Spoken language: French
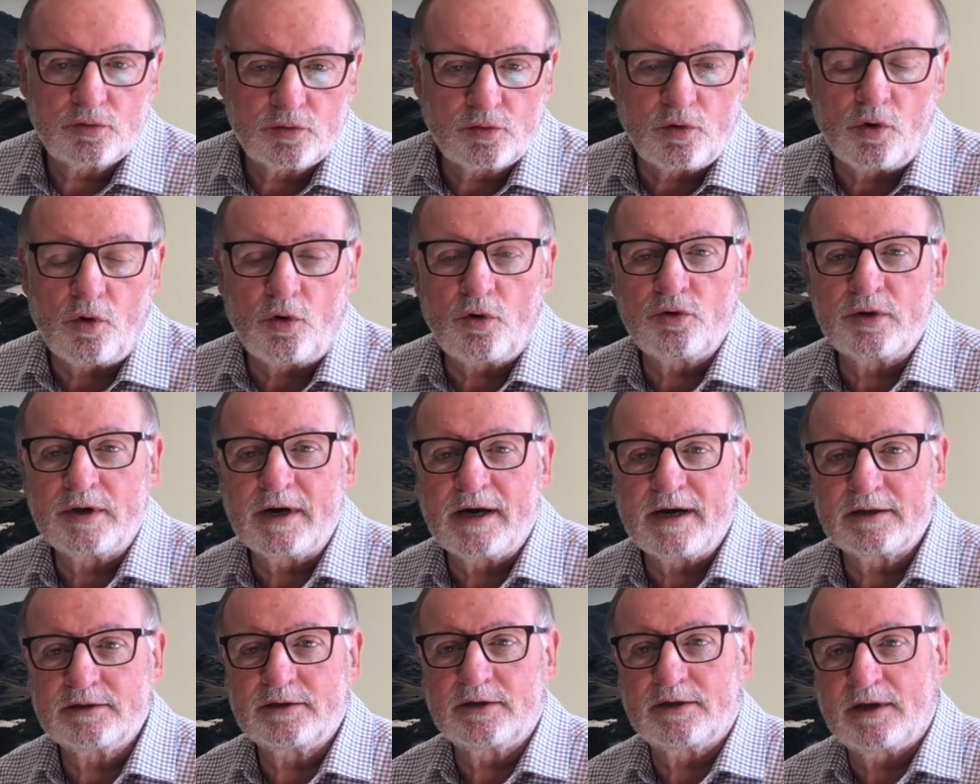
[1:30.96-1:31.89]
qu'on
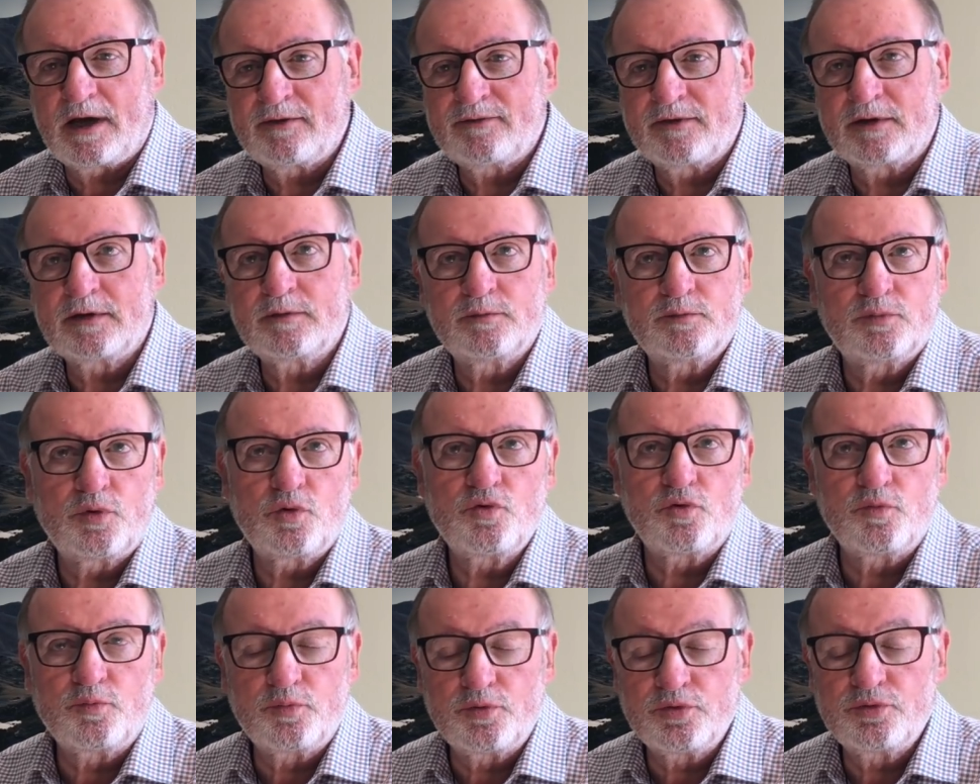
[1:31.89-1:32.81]
regarde avec
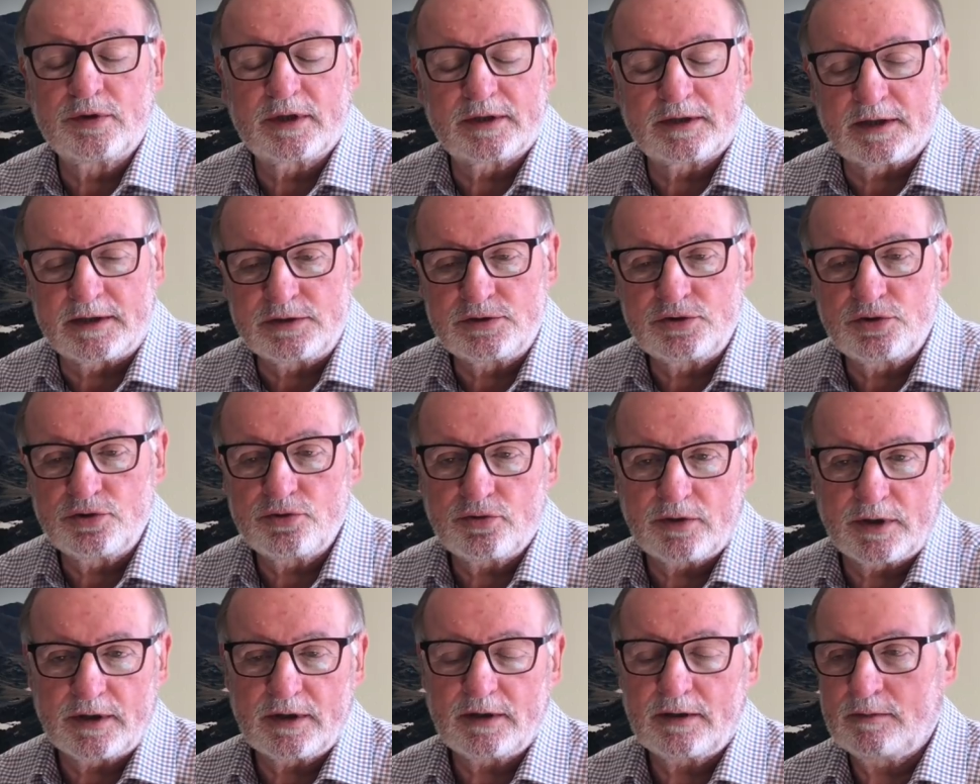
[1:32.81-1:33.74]
beaucoup plus
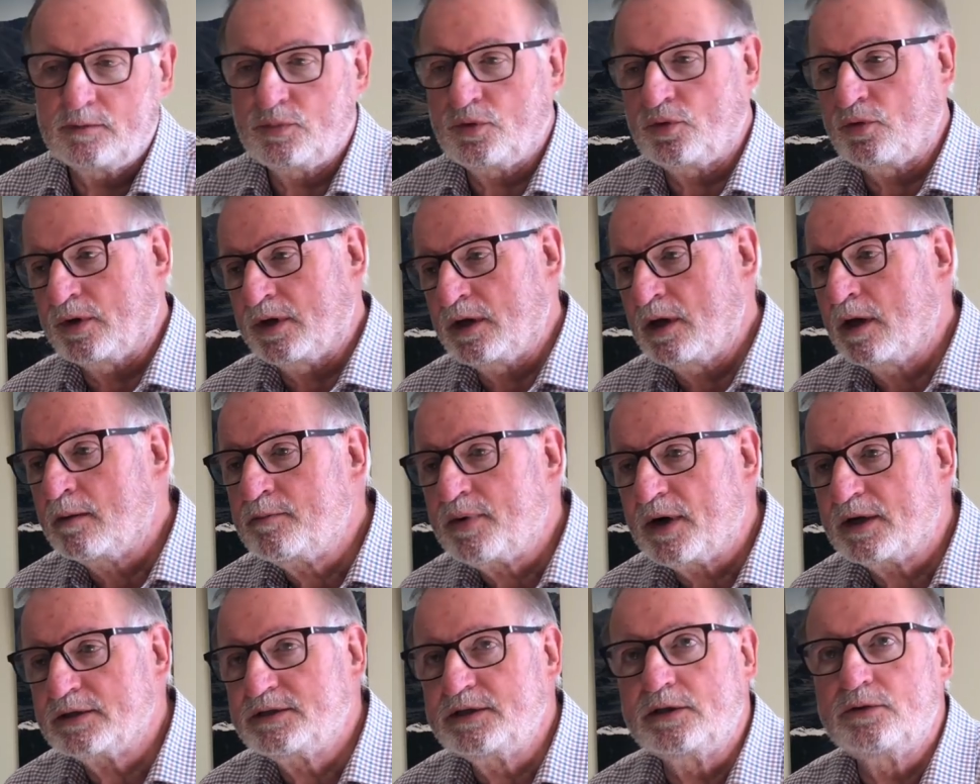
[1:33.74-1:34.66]
d'attention, hein. bon, et en
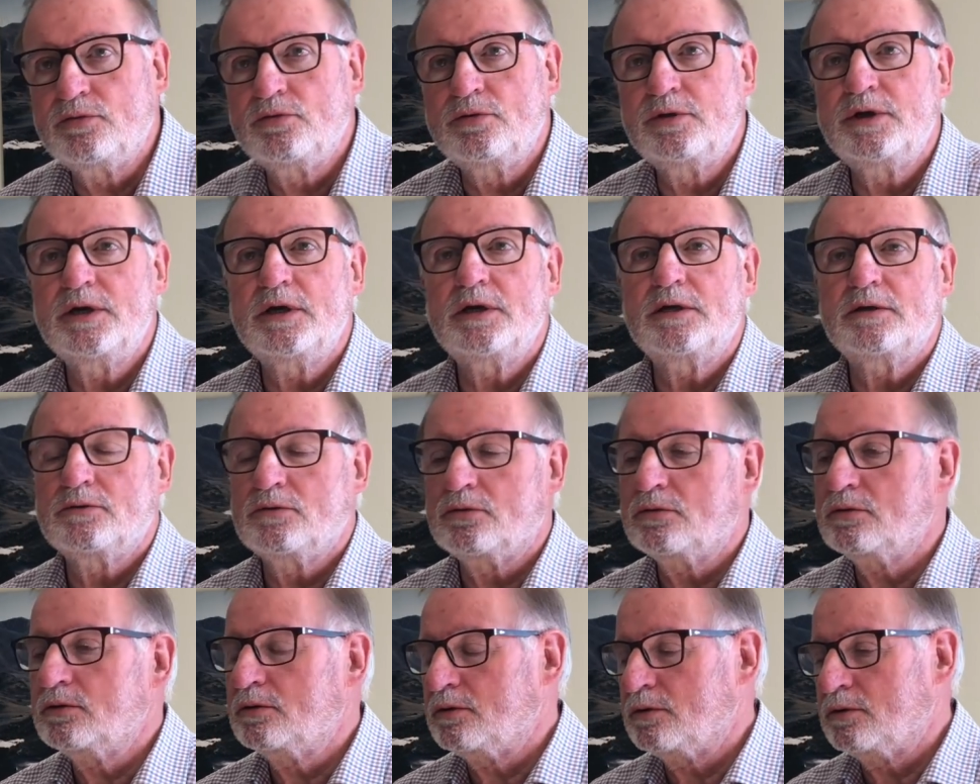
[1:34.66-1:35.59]
particulier,
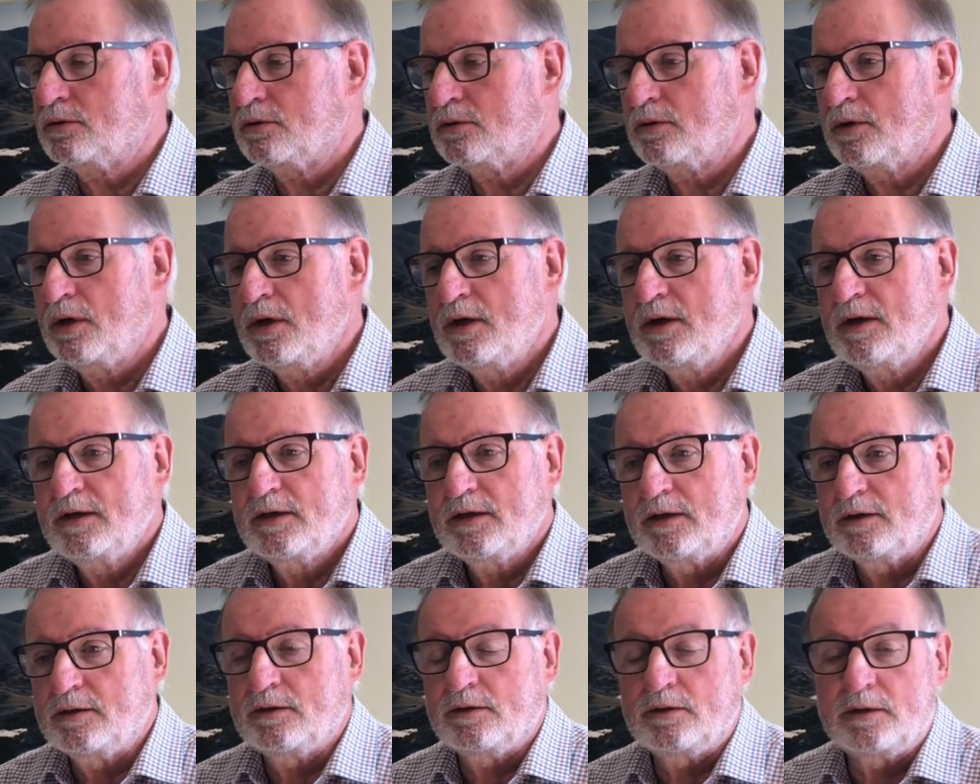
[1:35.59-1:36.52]
donc,
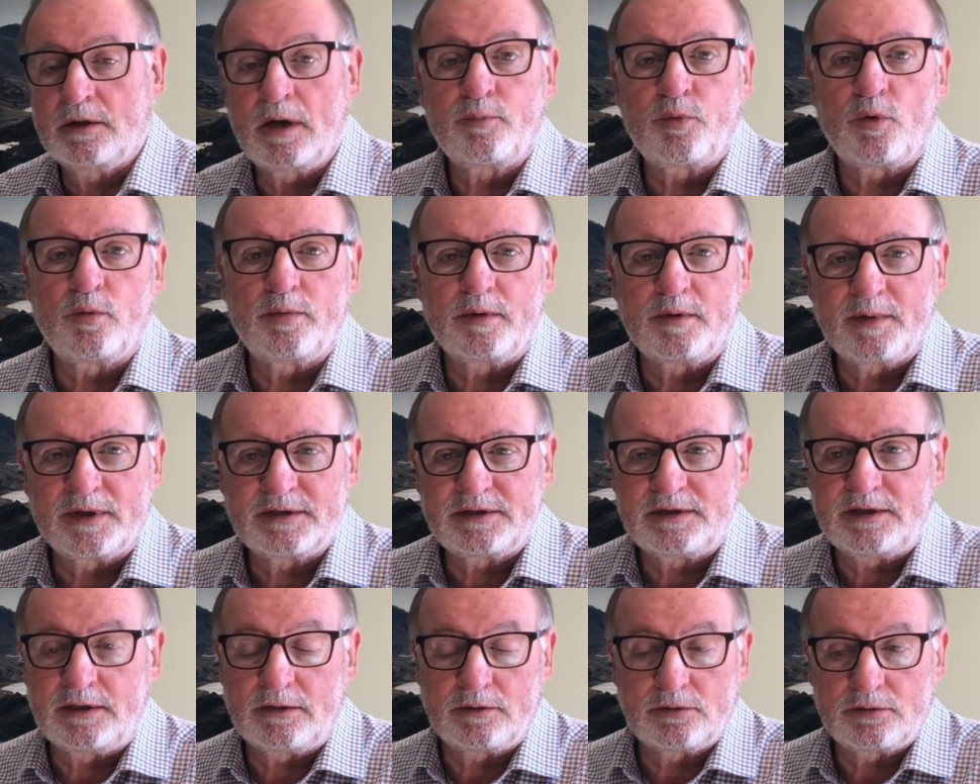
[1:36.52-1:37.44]
la
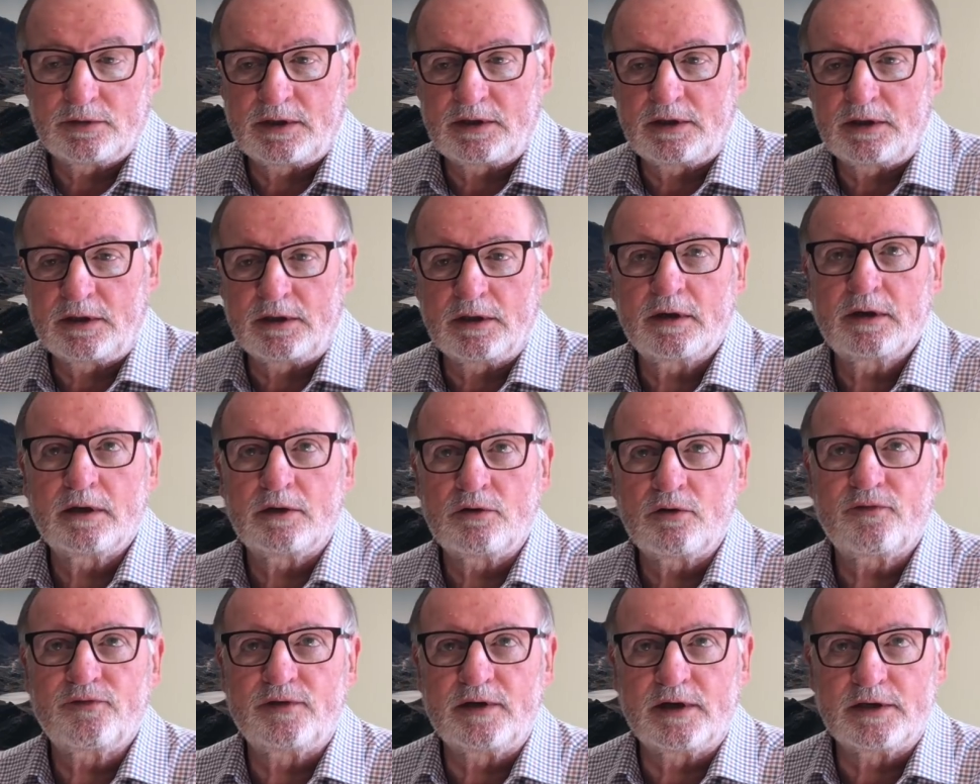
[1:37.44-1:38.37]
problématique des dégâts et
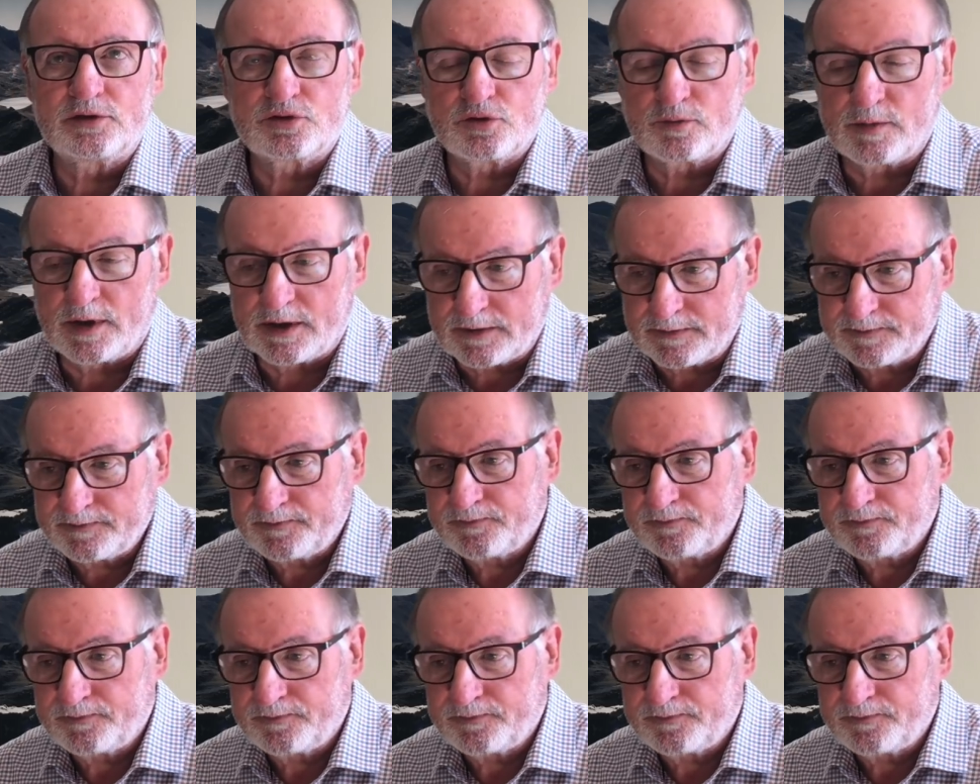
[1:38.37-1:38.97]
leur financement.